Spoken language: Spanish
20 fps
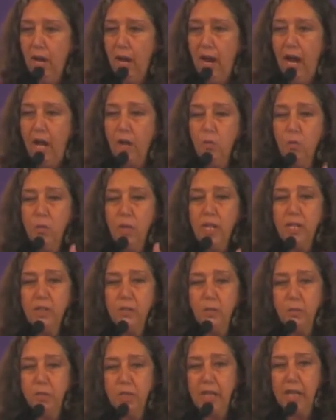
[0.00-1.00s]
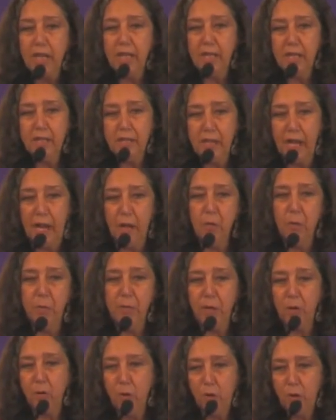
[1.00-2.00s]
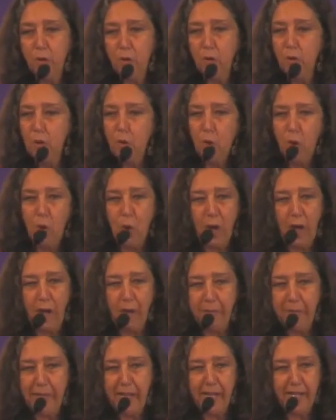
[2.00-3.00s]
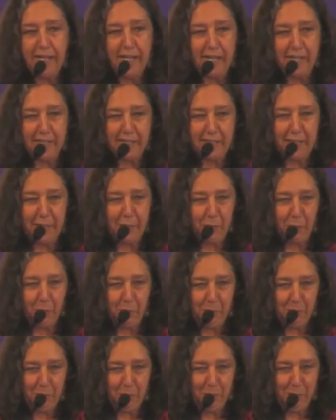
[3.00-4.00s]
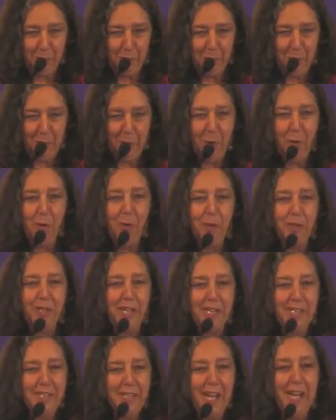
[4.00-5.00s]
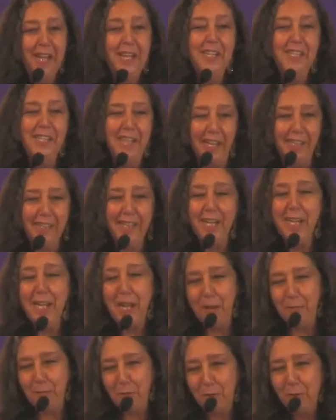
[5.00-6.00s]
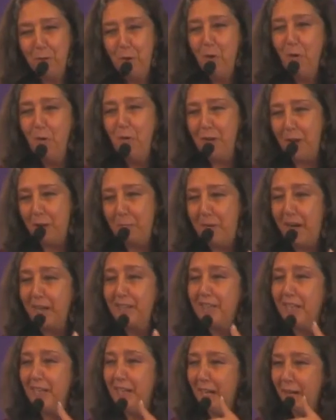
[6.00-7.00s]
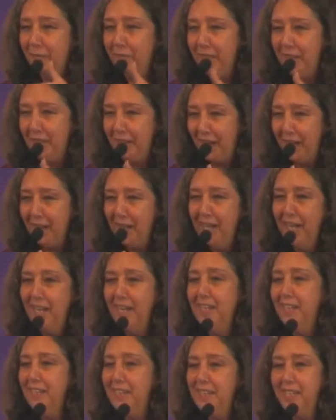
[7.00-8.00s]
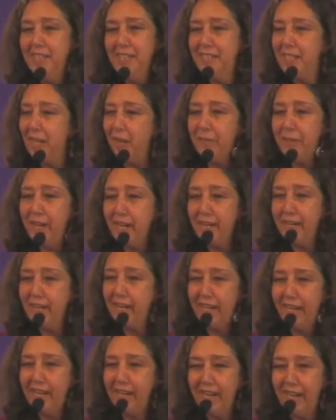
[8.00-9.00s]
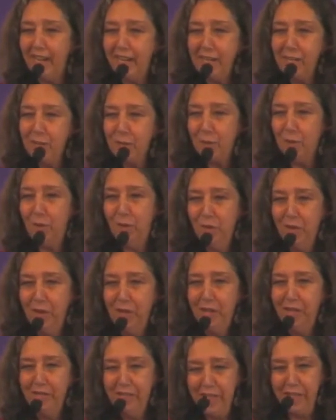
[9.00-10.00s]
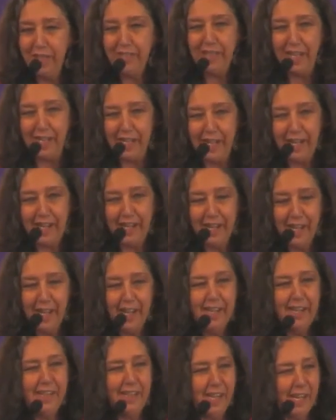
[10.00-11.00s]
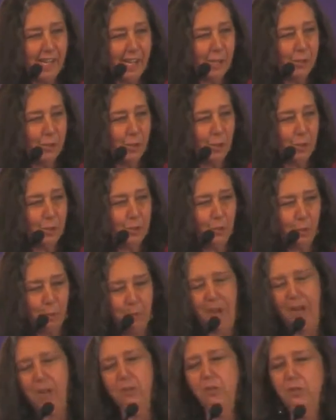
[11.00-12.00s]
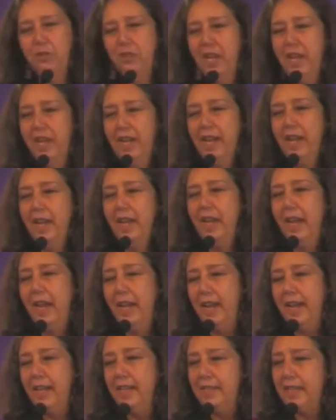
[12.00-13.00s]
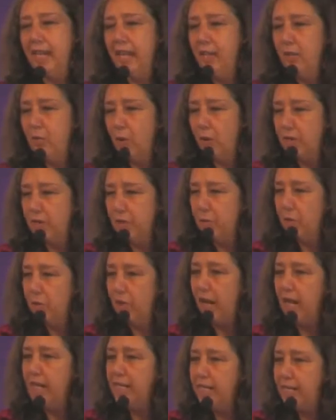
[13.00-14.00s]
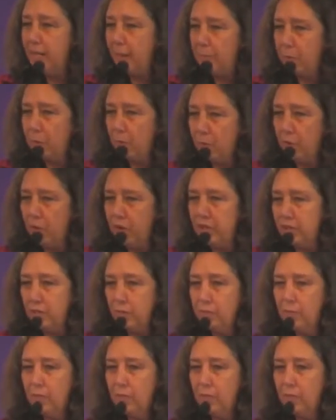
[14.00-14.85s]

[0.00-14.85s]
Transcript: Algunas de ustedes a lo mejor no habían nacido. Otras ya teníamos una parte de la vida sin saber qué era eso de tener derechos humanos. Eh, se hizo el tribunal y se aprobó eso.